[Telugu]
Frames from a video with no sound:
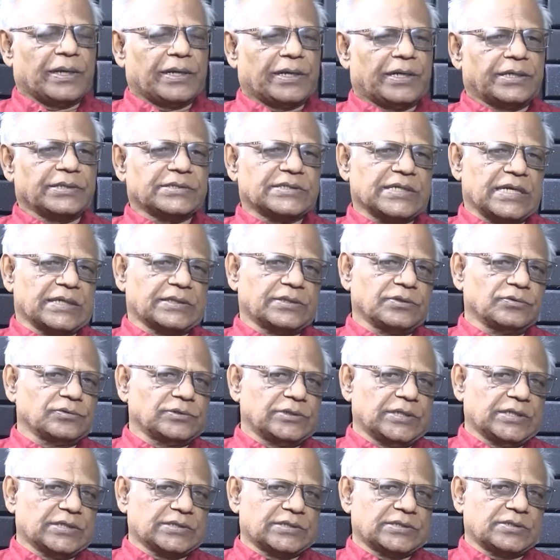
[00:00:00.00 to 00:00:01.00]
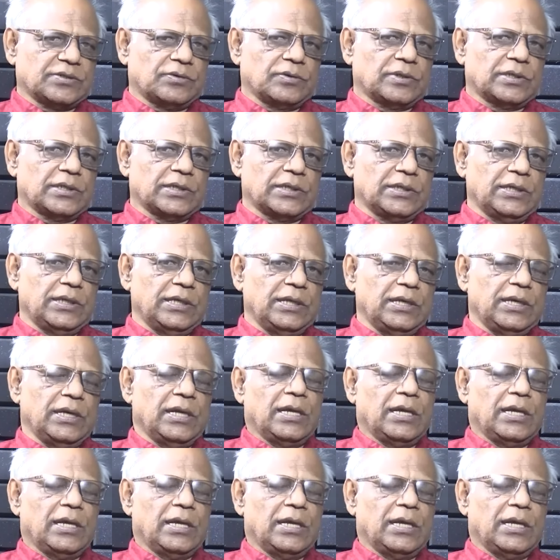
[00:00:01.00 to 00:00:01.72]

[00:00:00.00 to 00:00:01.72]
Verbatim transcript: పన్నెండు శాతం చేస్తాం అన్నది